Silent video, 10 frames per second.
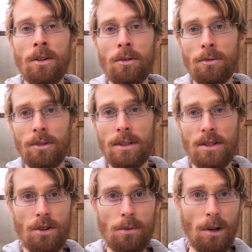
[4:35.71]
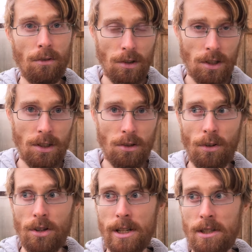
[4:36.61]
Und das sollte man auch wirklich nicht
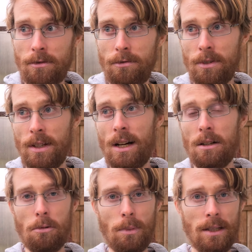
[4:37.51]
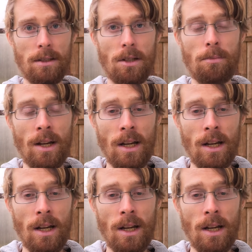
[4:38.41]
unterschätzen. Von daher auch mein Tipp.